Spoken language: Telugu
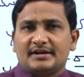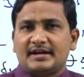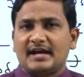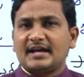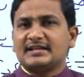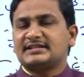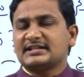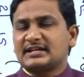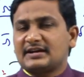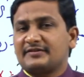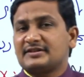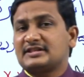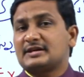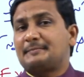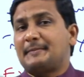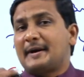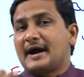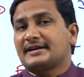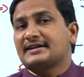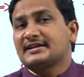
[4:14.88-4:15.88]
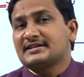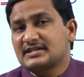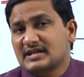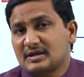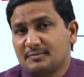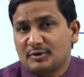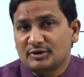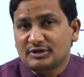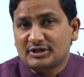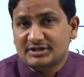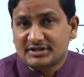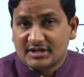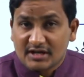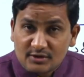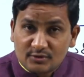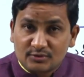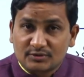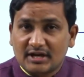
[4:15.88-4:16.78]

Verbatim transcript: నైతిక విధి పాటించకపోతే చర్యలు